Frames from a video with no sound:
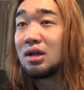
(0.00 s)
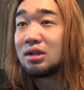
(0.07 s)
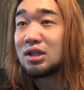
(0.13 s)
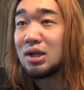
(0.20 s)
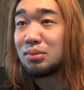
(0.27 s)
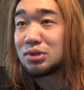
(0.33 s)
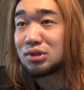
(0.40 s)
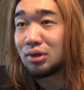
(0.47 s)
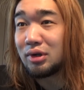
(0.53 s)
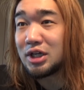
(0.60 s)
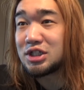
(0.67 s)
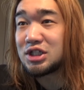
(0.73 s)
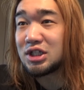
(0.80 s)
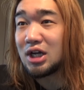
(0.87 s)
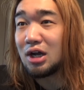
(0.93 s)
でもそれは
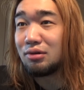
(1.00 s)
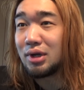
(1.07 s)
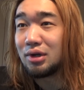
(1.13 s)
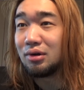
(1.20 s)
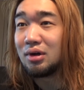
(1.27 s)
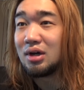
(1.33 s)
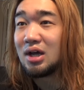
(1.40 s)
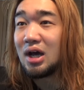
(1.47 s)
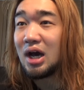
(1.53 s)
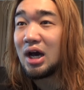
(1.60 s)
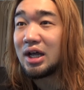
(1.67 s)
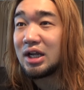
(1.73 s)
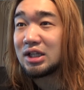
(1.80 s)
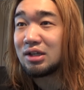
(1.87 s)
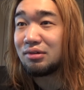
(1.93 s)
違うわよ。
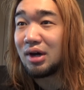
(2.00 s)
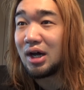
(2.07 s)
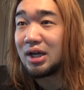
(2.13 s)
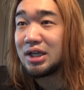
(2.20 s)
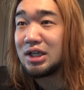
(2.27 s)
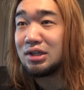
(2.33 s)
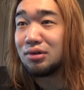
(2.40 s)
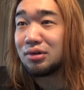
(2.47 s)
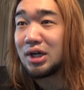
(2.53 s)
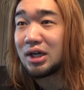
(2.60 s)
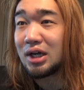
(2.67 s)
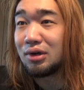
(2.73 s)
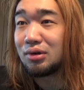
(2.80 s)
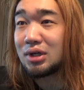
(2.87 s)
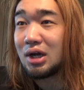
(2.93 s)
あなたは井の
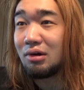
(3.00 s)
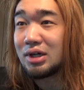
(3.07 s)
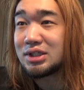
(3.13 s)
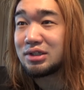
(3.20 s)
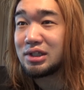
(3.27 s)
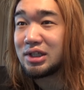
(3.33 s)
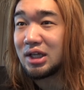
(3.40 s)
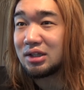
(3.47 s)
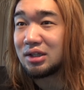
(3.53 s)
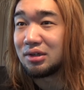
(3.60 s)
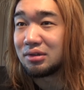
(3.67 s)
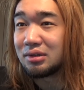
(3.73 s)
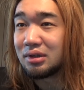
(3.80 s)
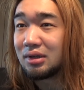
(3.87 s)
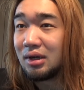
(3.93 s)
中の蛙になってる。